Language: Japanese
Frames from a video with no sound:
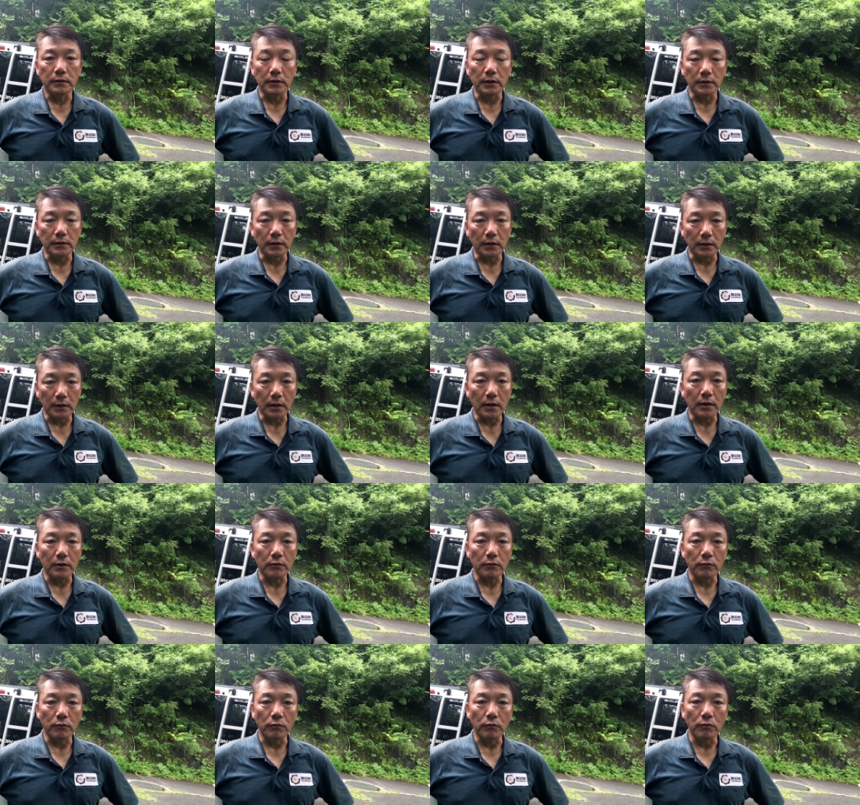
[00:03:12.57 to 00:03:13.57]
てたら
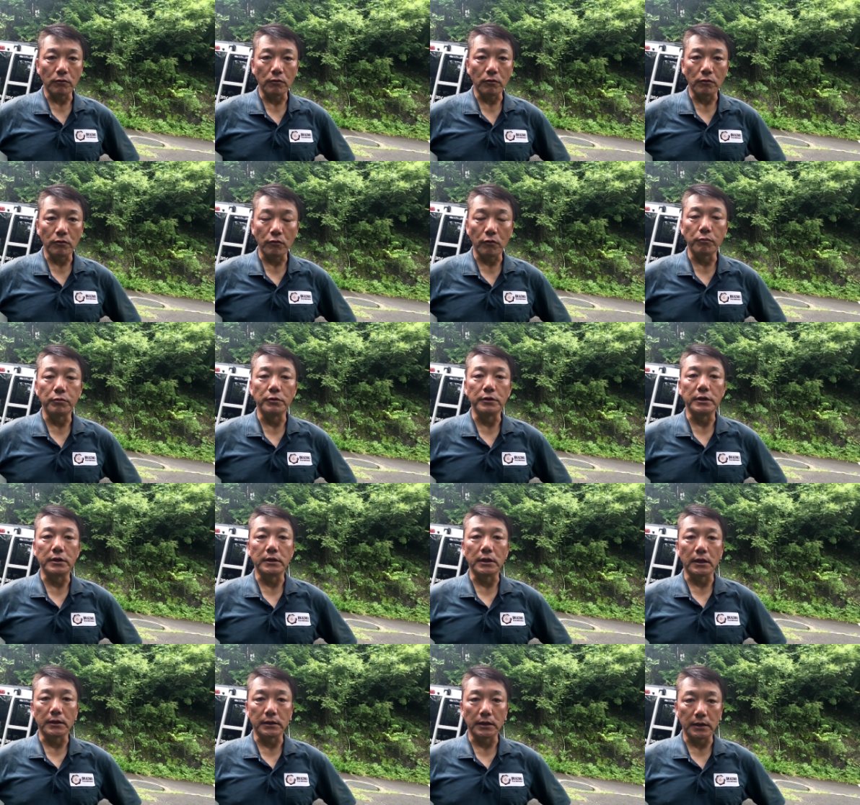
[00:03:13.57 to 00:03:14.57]
こう小ぶり
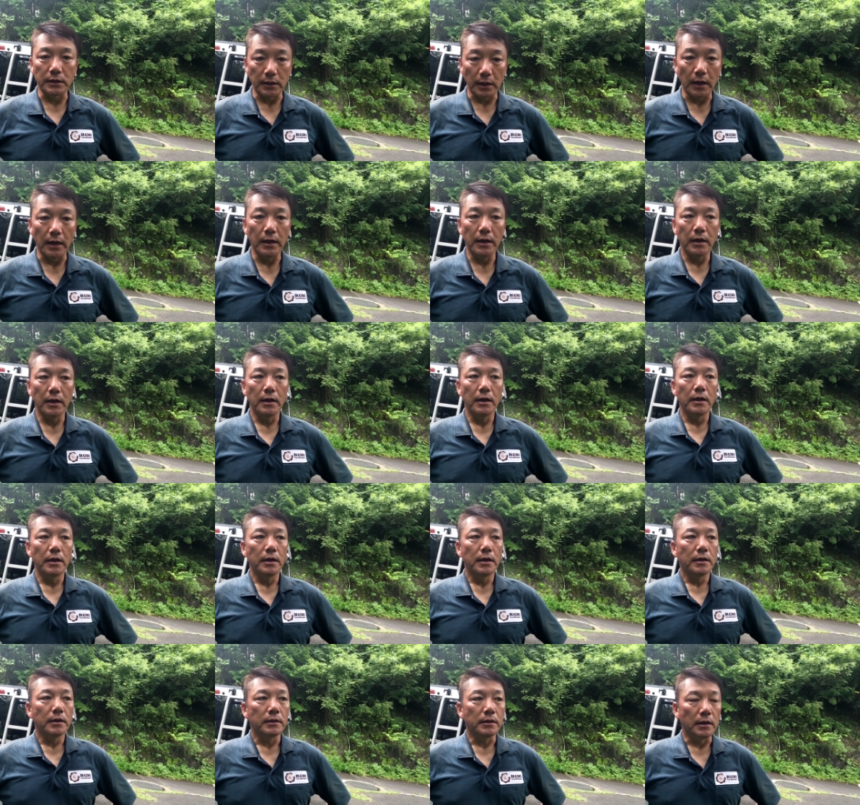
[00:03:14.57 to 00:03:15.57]
になってきて
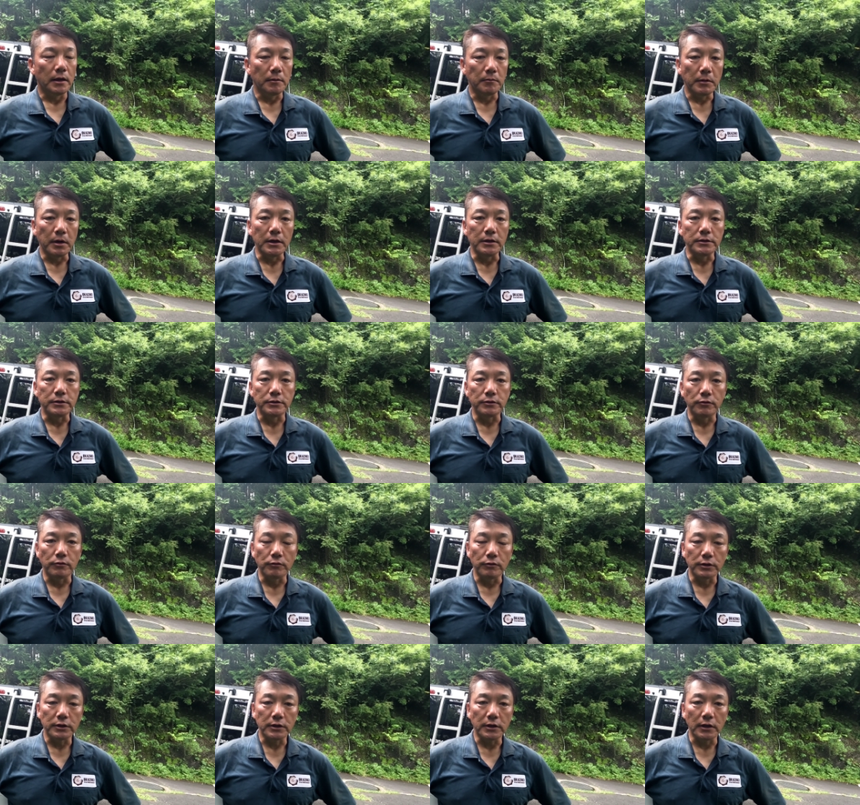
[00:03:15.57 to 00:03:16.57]
でまあ一
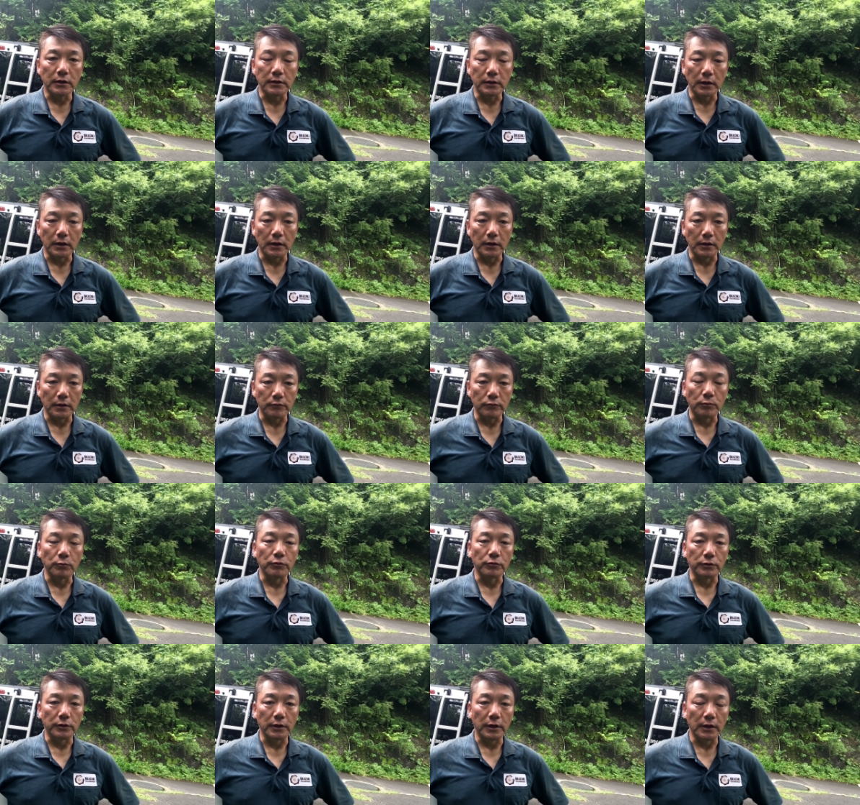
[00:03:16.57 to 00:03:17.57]
応来たんだからと
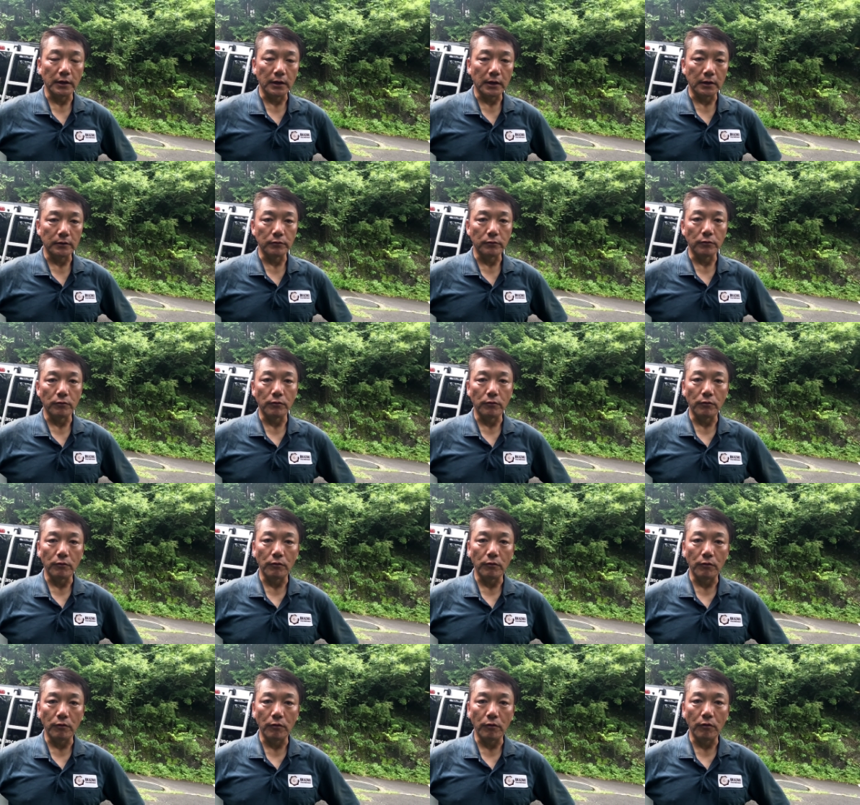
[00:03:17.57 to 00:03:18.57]
思って、あ
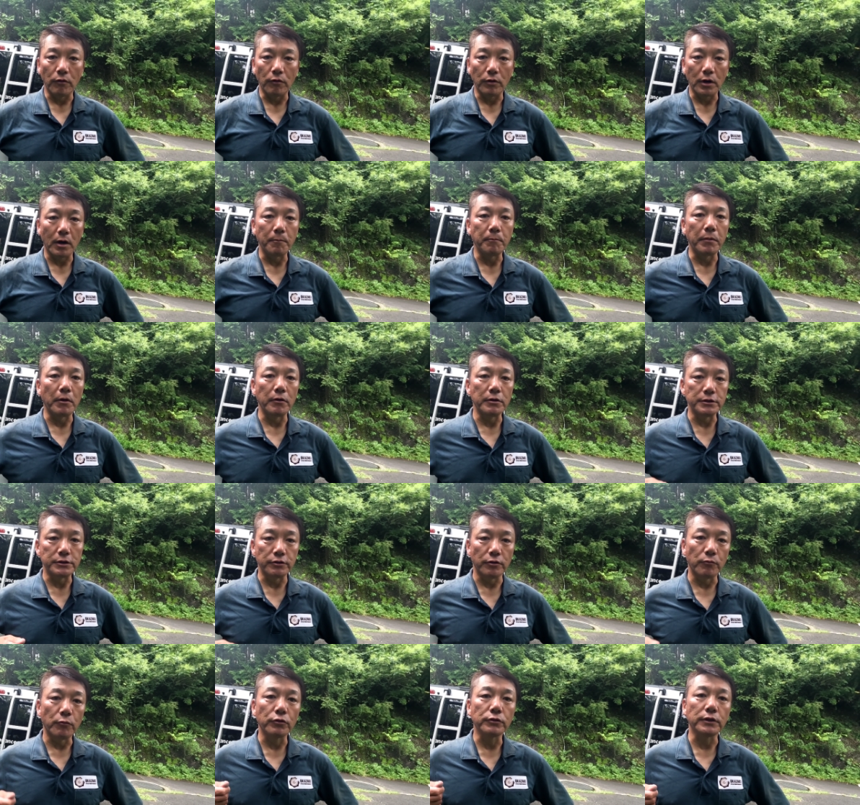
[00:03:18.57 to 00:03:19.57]
のカッパを
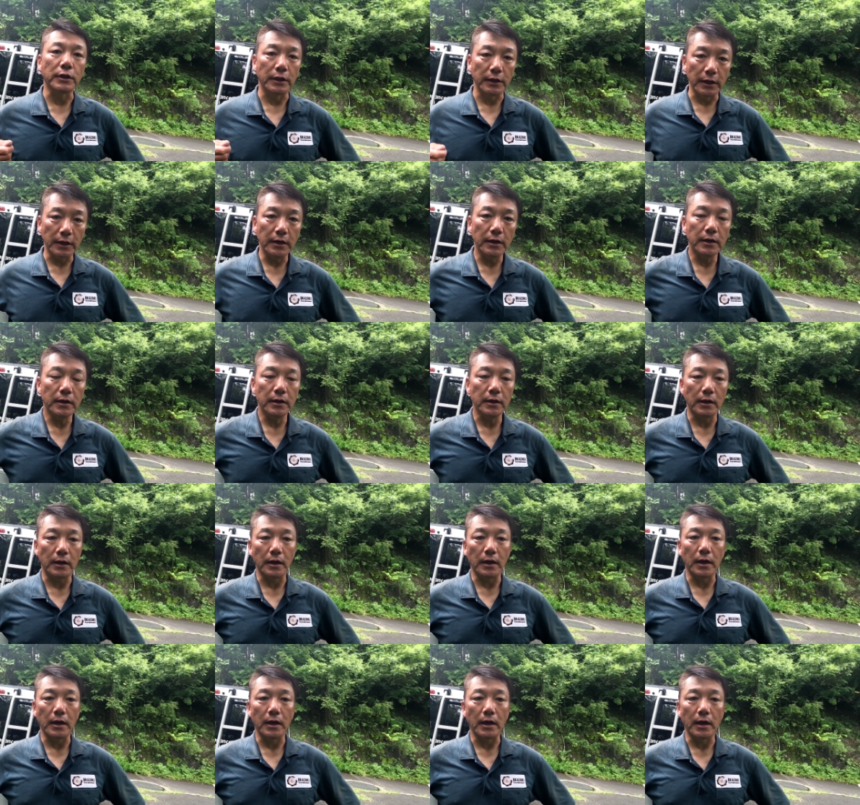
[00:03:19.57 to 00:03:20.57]
一応持ってね、
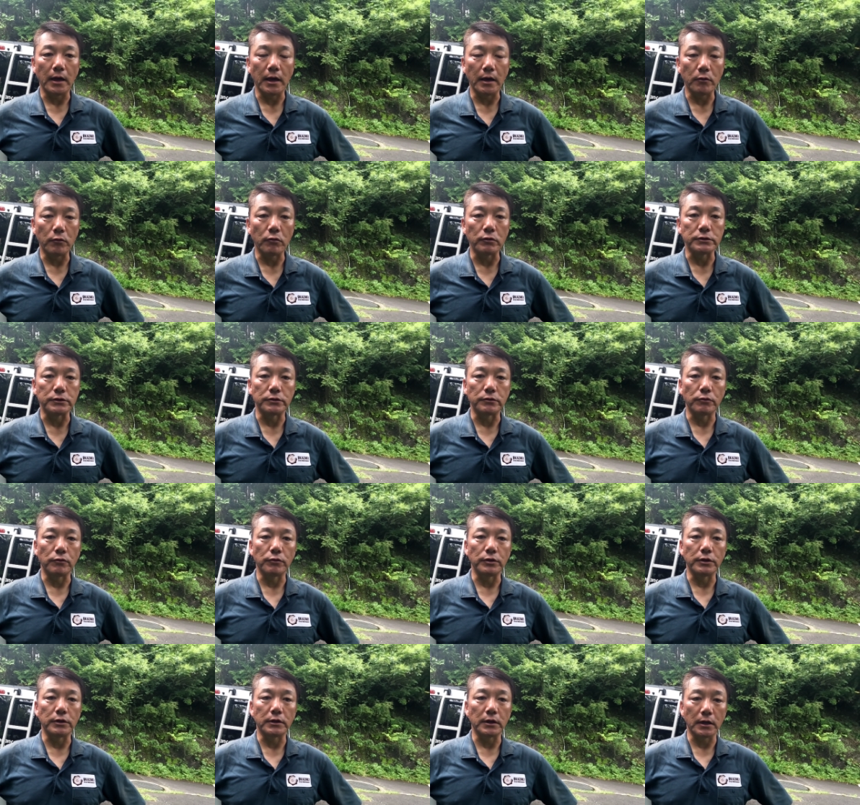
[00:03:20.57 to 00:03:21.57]
えコースの
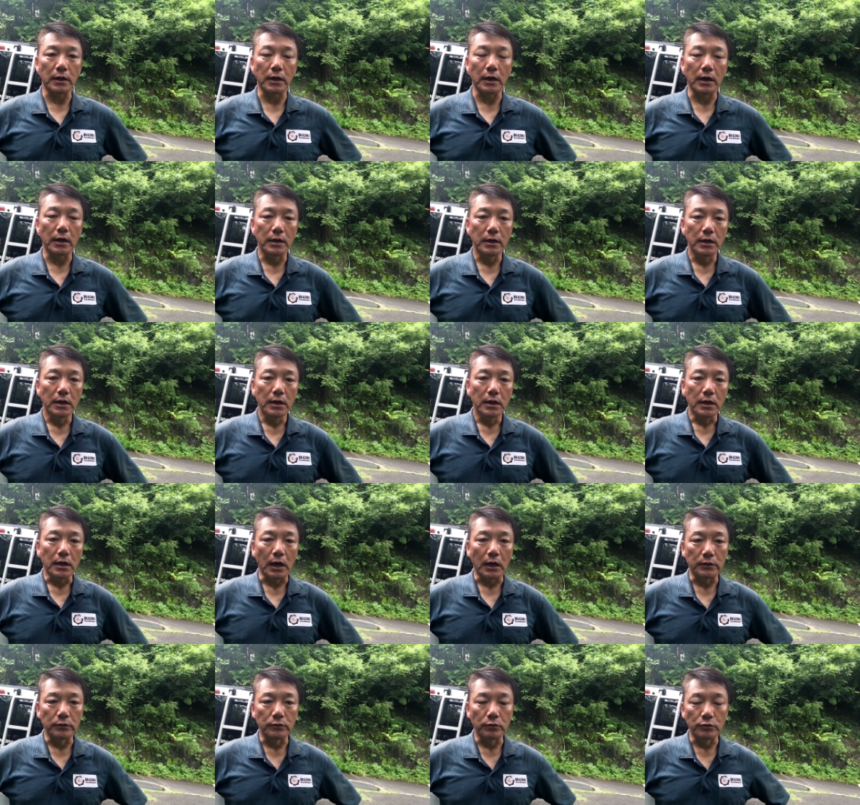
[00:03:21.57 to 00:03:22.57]
方行ったら
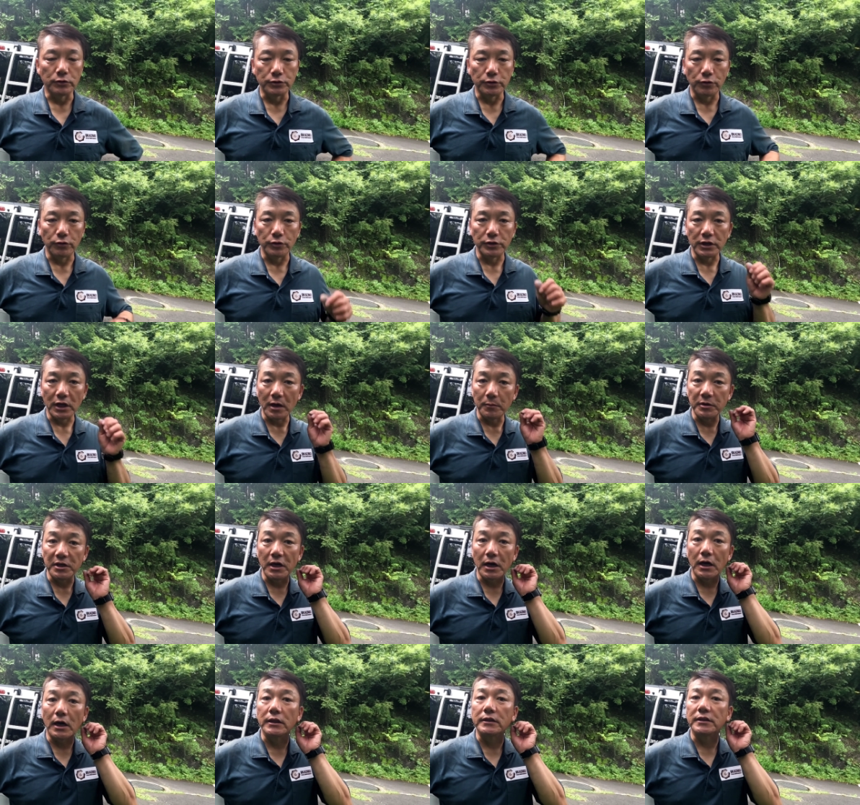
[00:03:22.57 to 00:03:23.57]
案の定病み
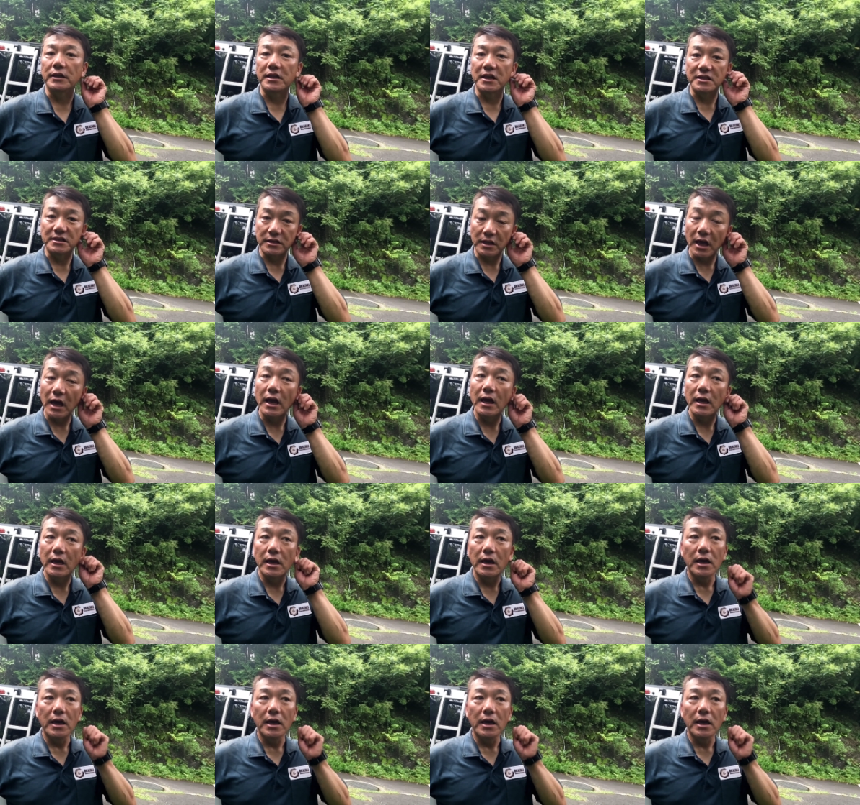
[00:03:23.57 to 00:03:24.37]
やがってですね、